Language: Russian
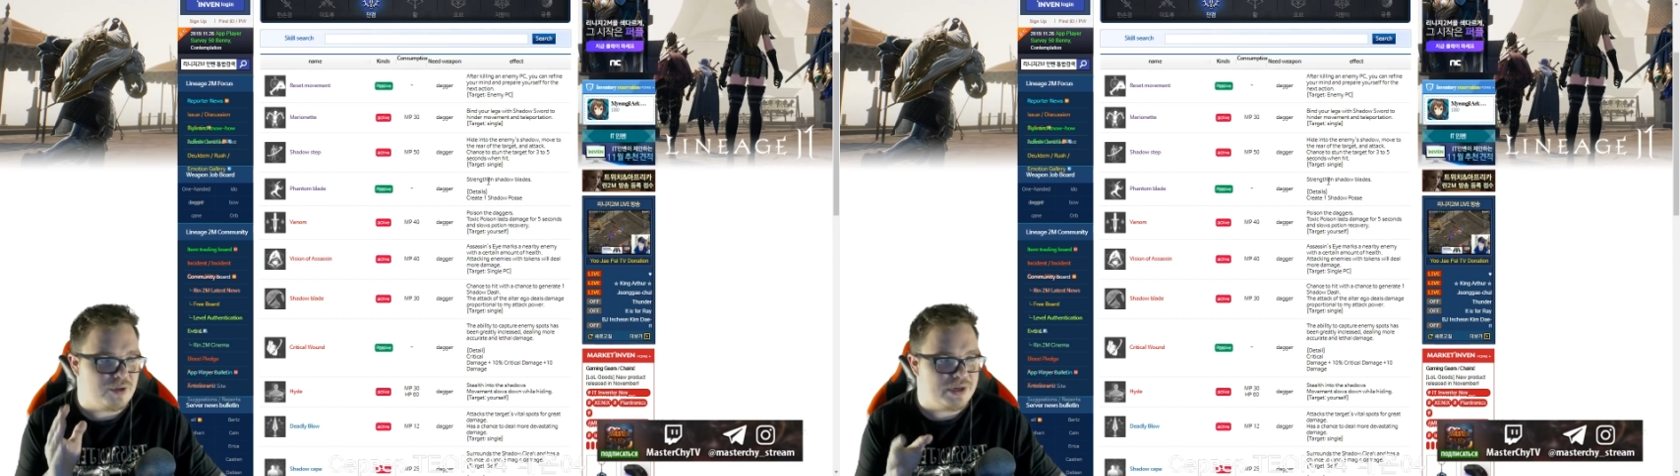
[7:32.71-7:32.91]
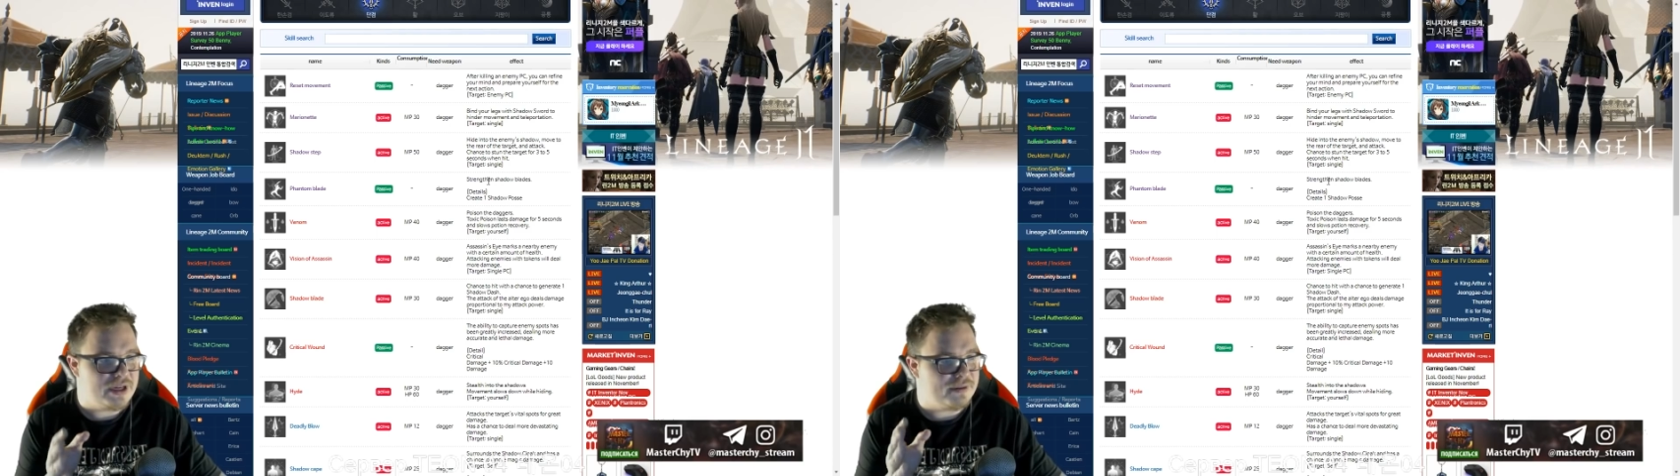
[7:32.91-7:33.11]

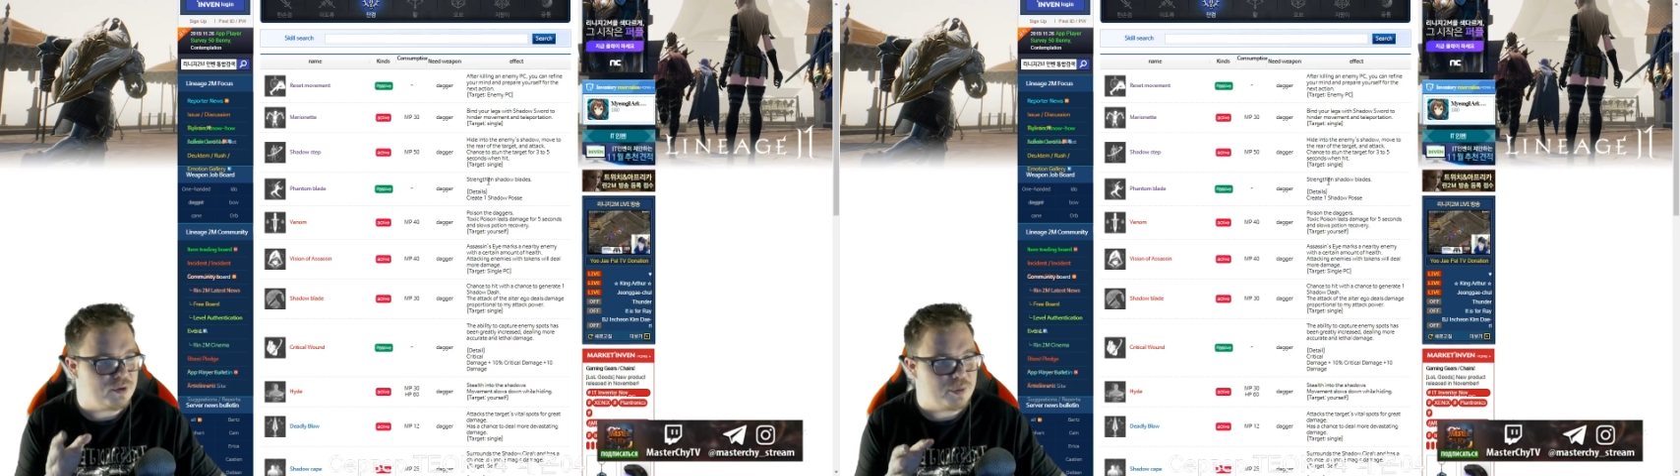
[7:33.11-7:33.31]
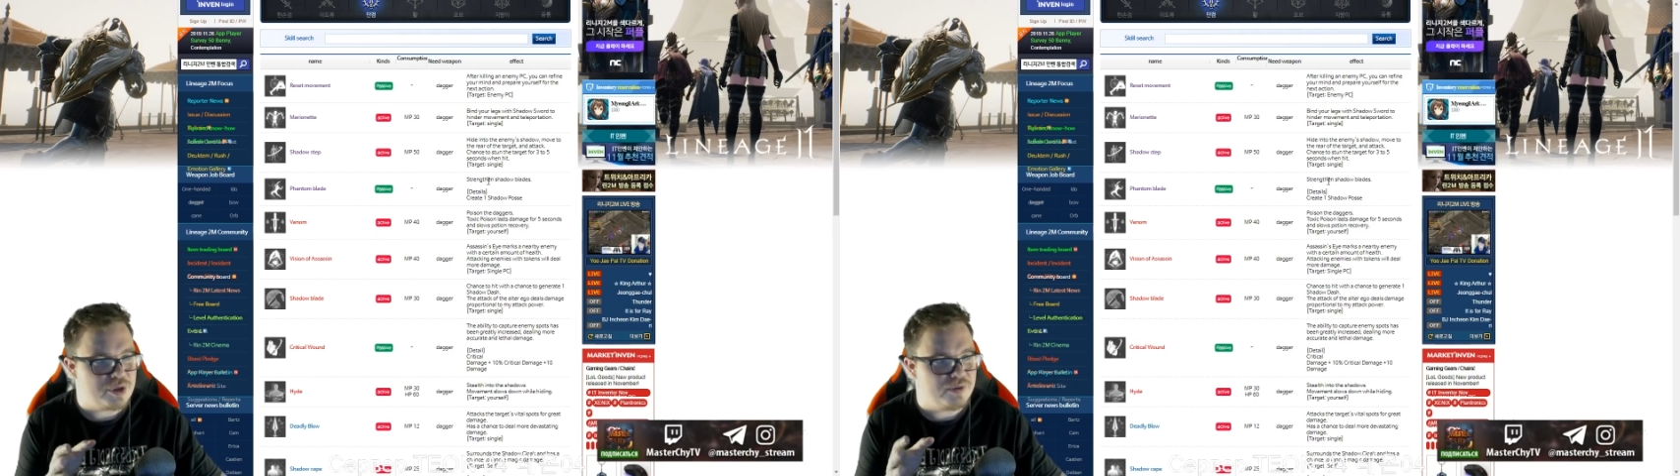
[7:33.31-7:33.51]
Логика
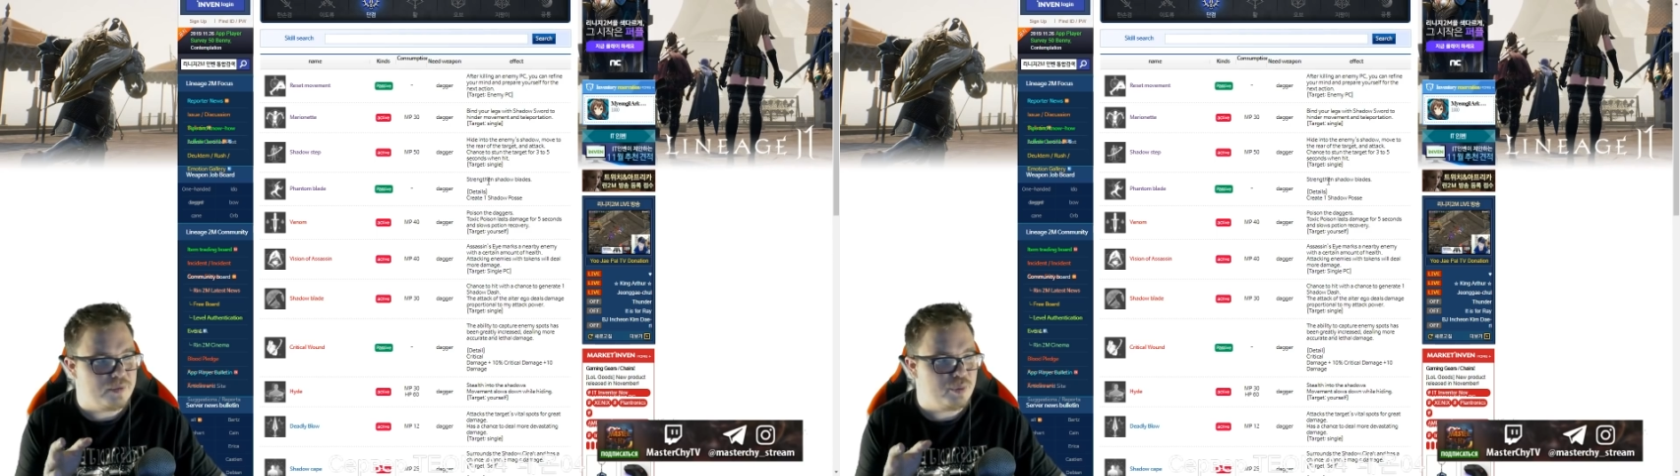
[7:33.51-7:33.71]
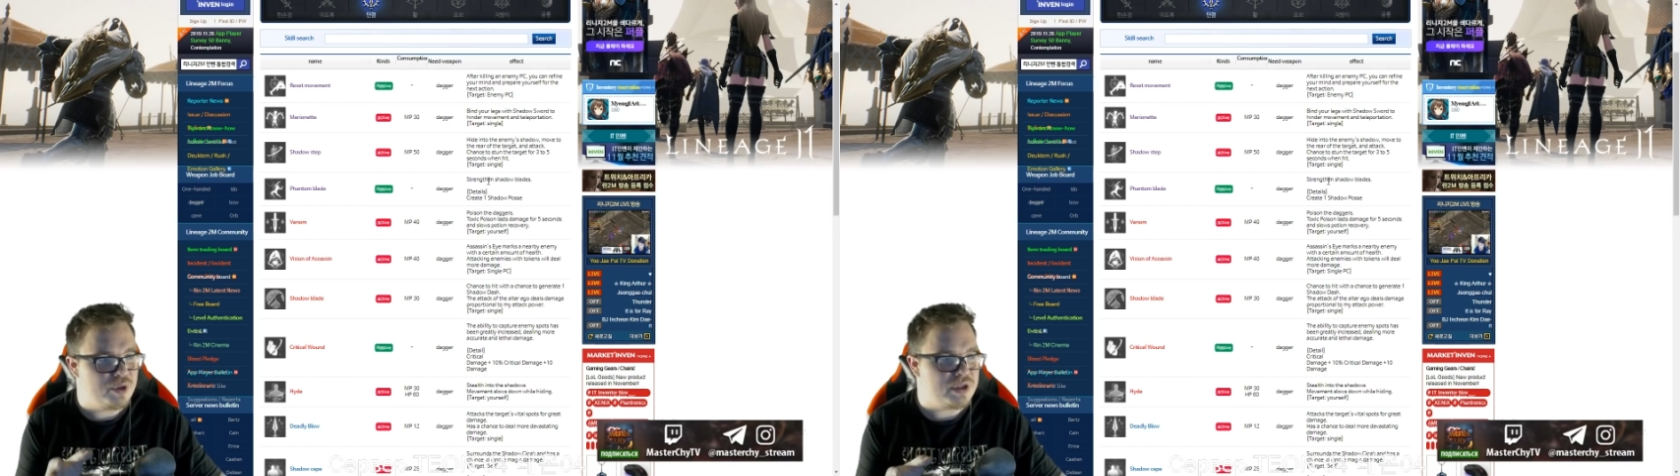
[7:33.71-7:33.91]
в том, что
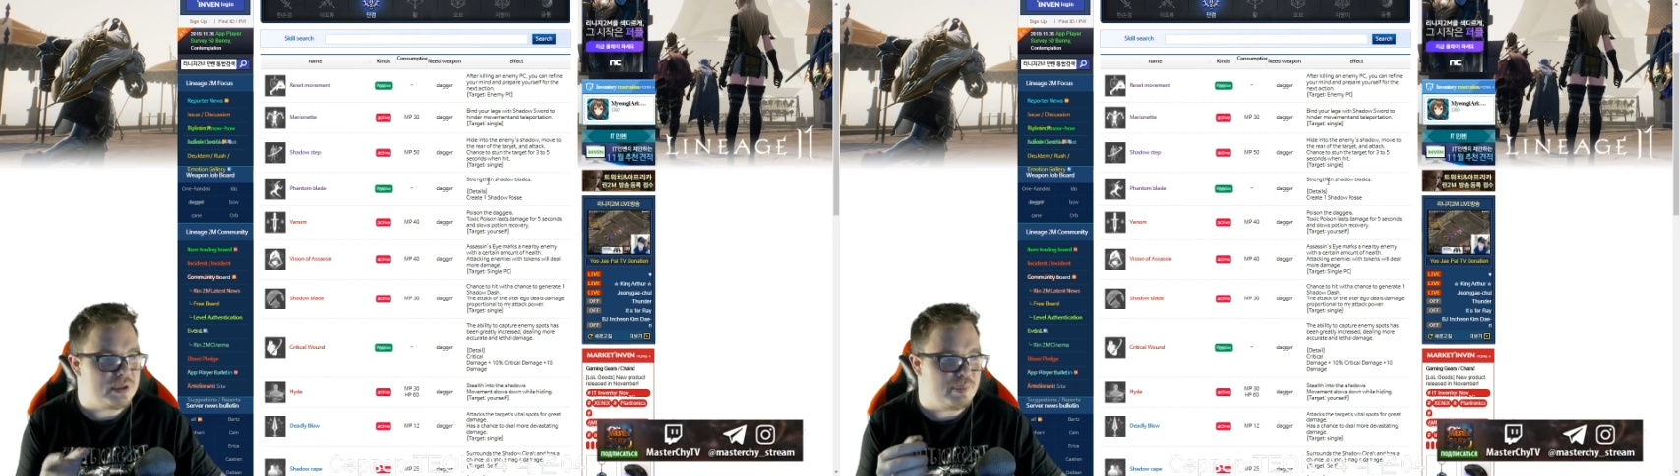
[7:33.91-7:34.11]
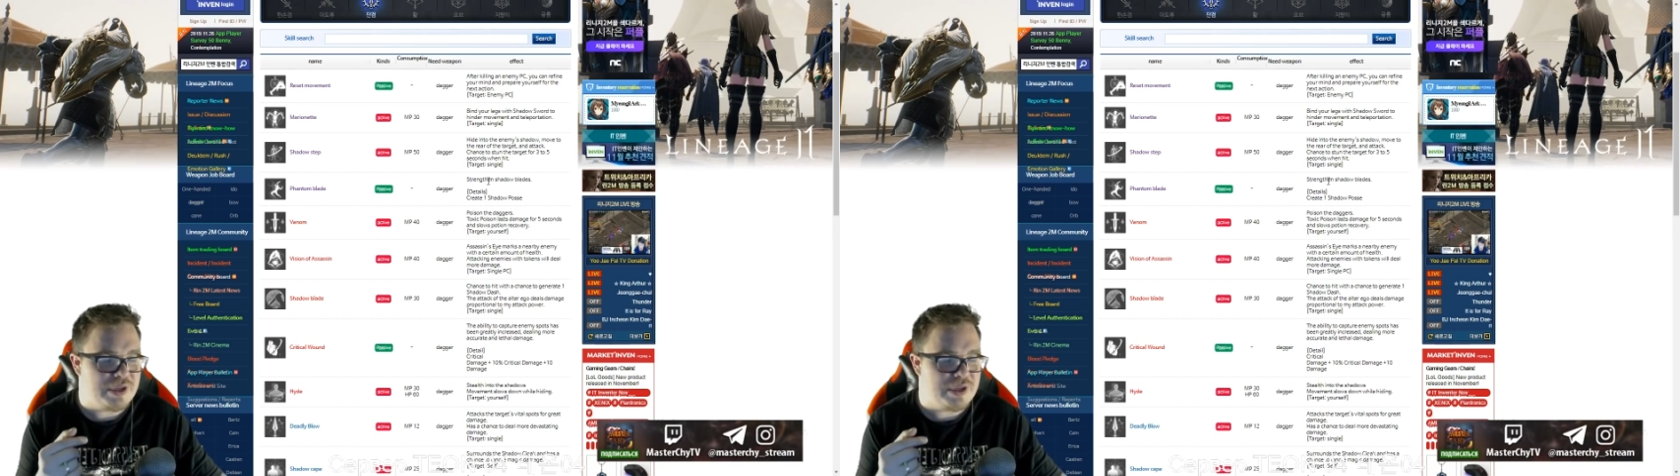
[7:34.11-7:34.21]
вы будете